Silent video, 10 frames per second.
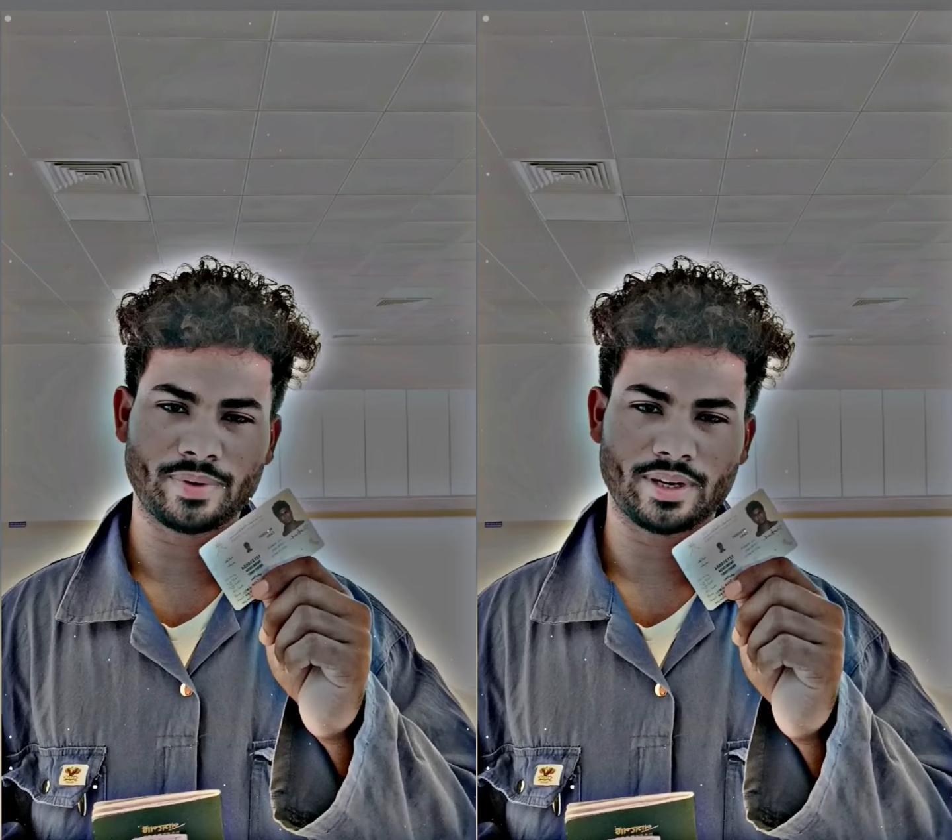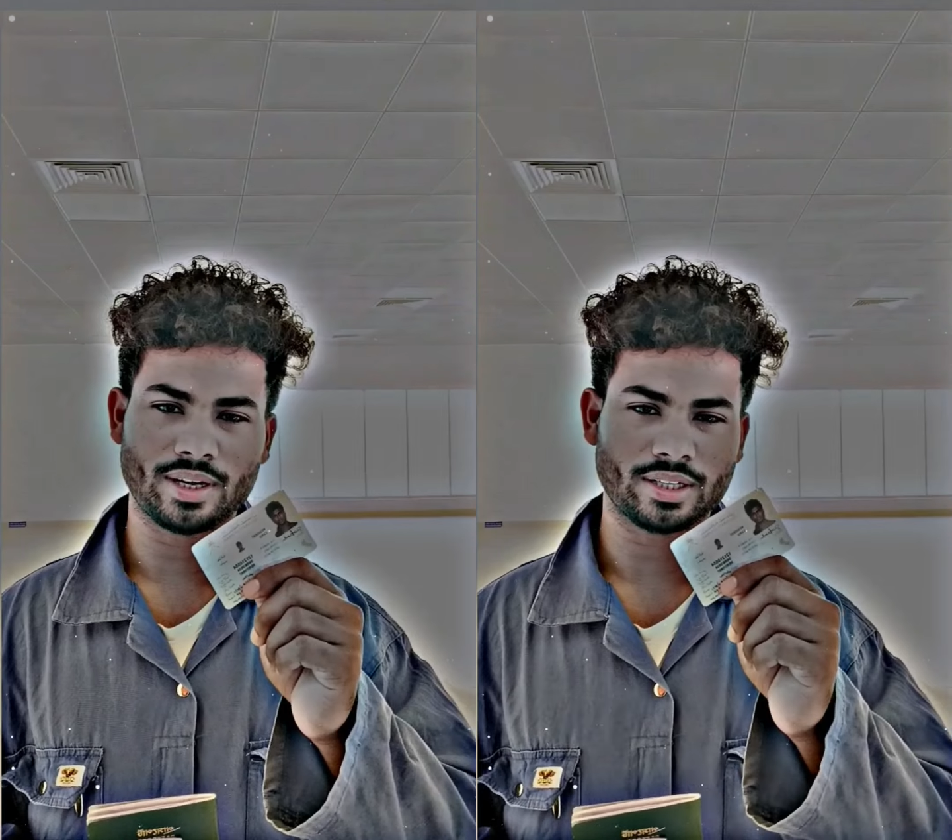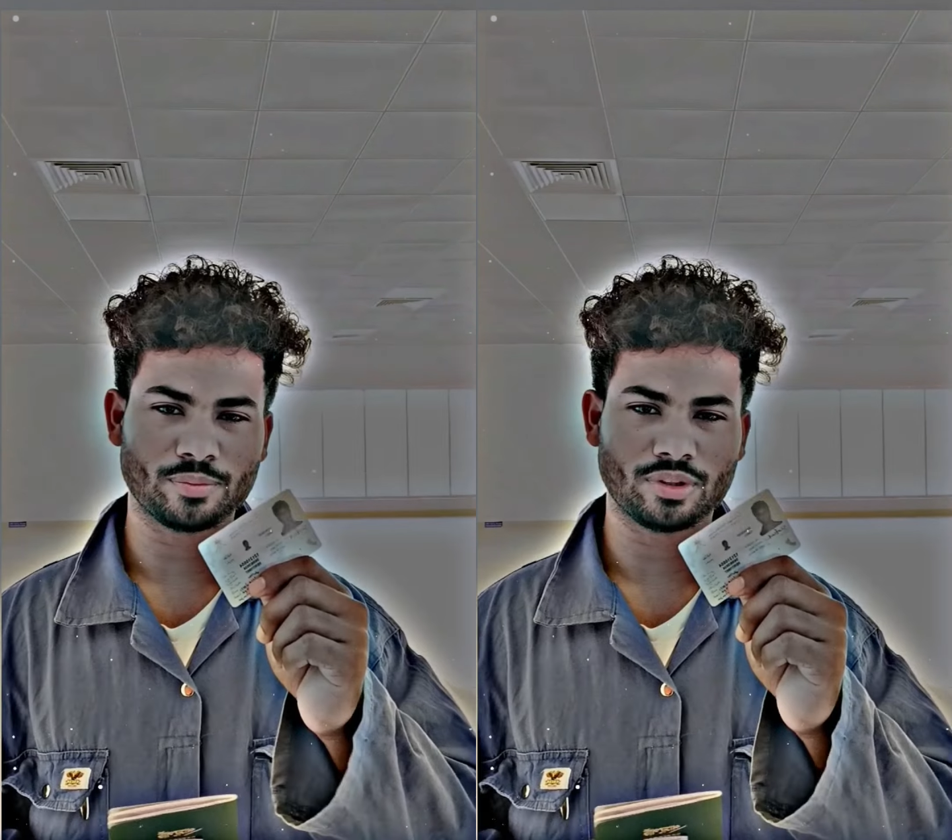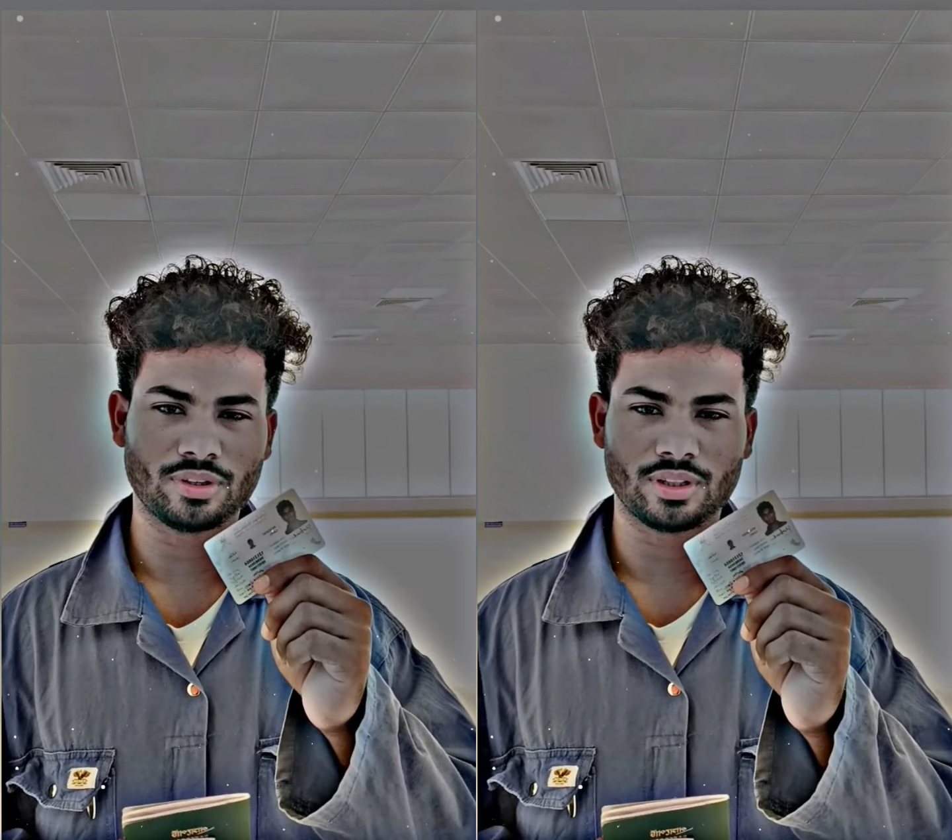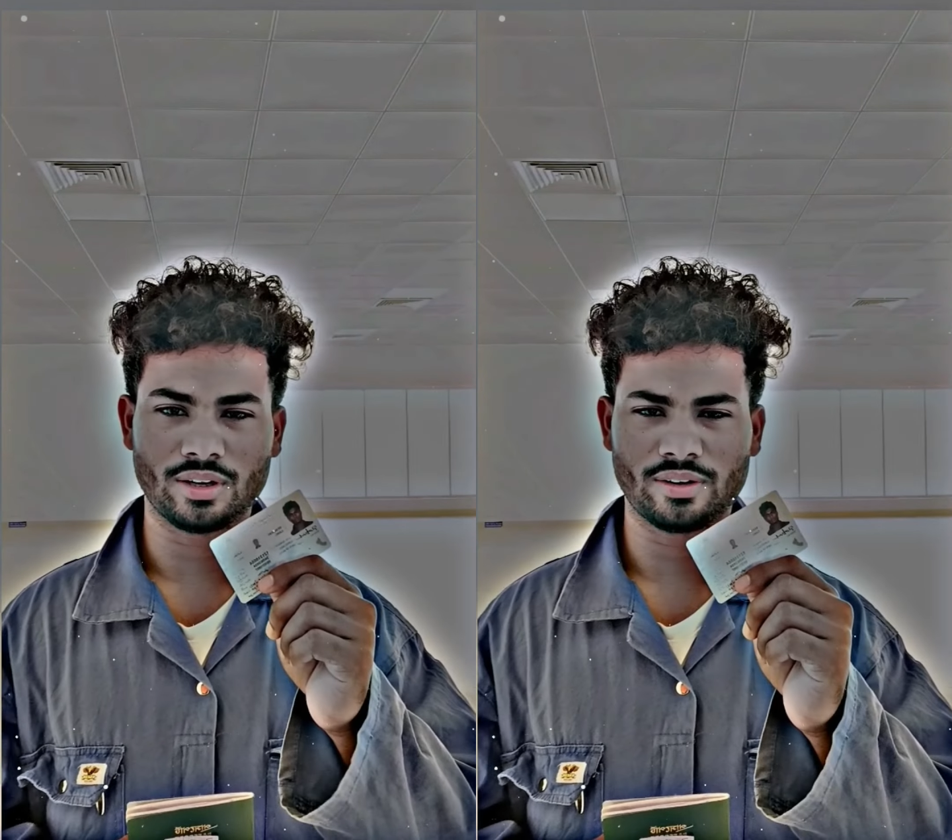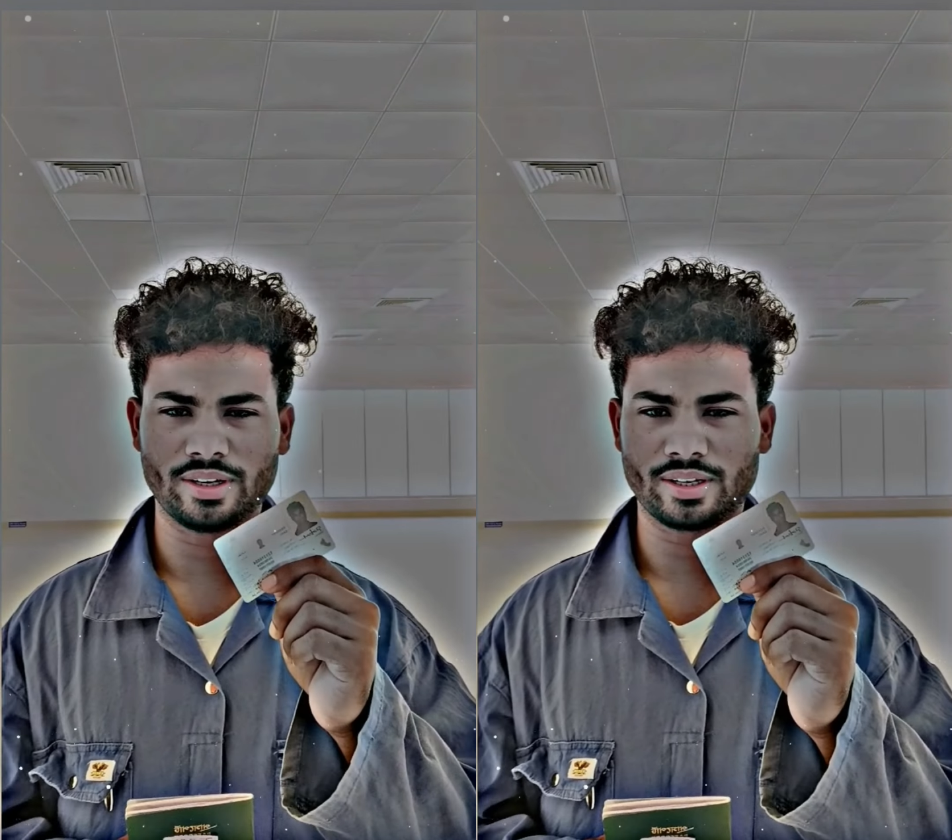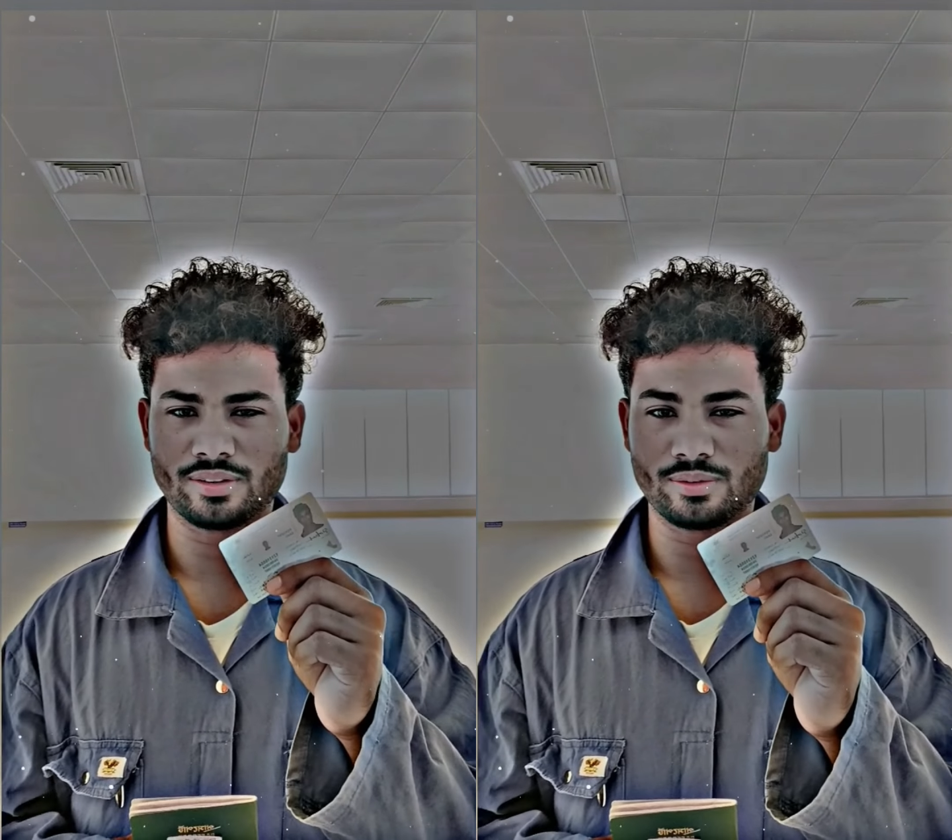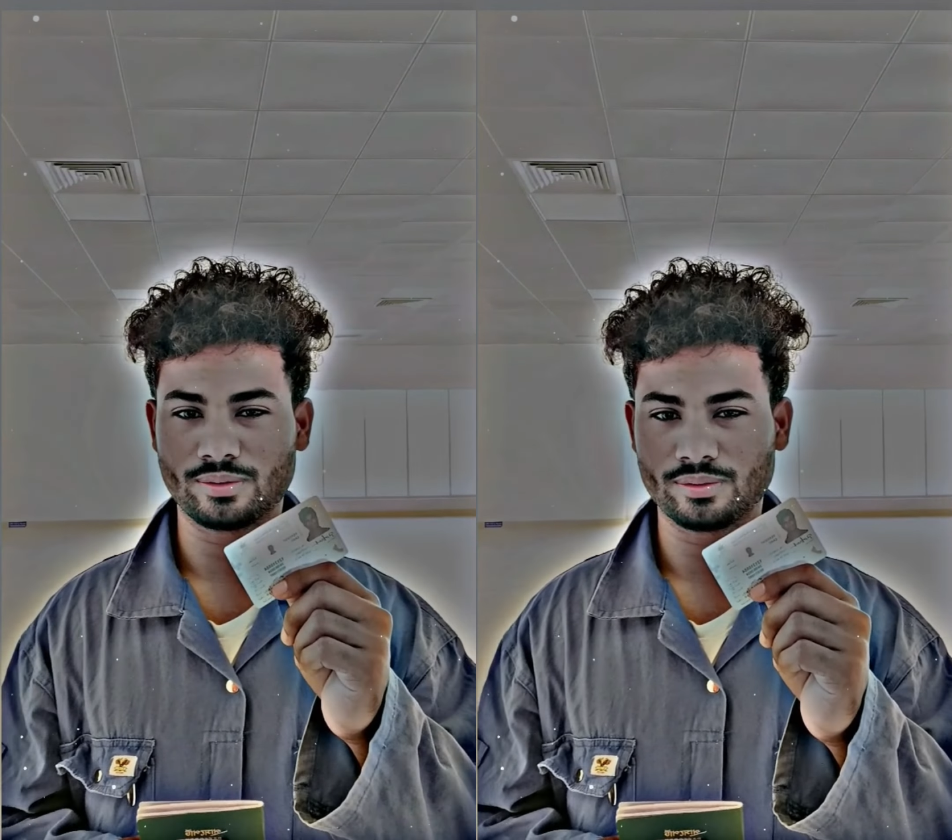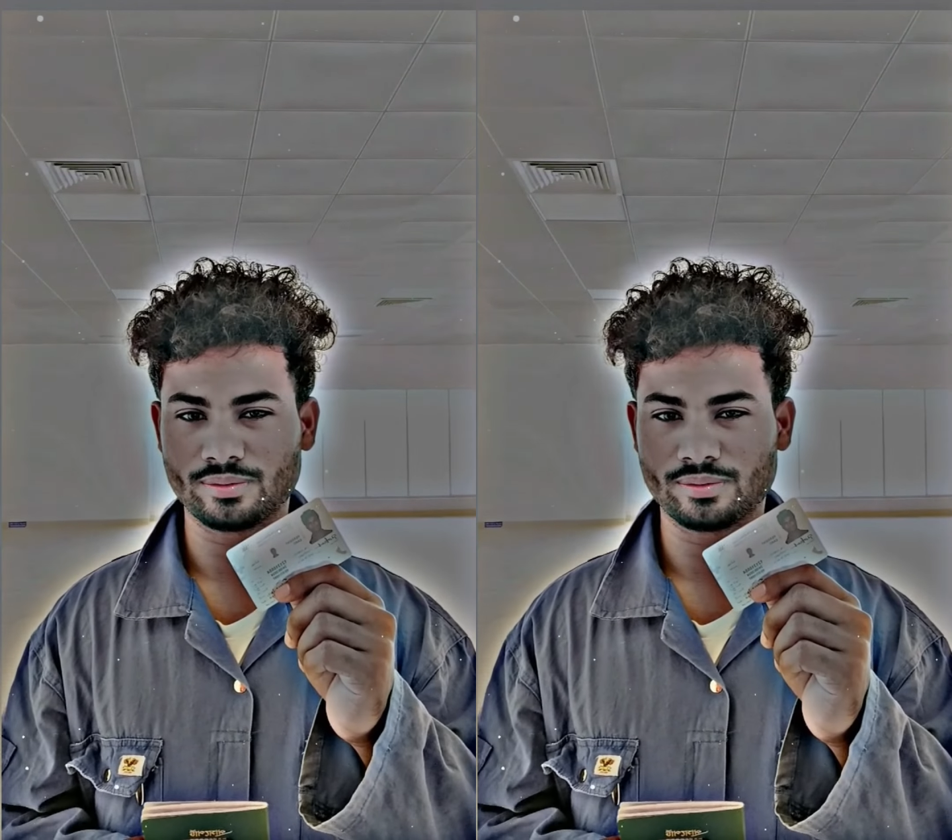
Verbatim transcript: পায় হাতের মধ্যে তাহলে কিন্তু